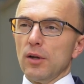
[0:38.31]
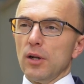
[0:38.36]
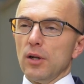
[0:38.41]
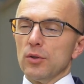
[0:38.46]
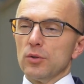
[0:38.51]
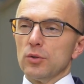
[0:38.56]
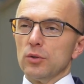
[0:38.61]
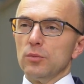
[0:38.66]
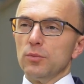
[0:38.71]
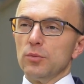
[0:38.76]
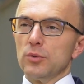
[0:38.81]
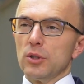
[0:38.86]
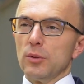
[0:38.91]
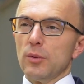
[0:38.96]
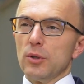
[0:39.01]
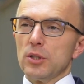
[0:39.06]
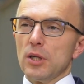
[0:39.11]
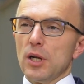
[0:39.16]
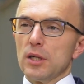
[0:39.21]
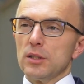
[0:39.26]
wiele osób,
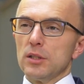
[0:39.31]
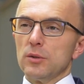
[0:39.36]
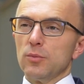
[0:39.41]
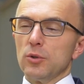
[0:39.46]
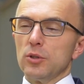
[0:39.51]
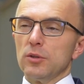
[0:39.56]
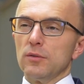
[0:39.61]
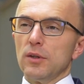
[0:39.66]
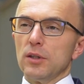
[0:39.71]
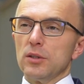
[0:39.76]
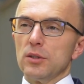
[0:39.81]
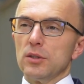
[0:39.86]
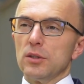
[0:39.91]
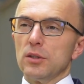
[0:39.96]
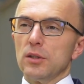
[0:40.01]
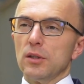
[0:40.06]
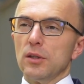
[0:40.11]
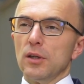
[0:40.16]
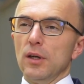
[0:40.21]
trzeba się raczej spodziewać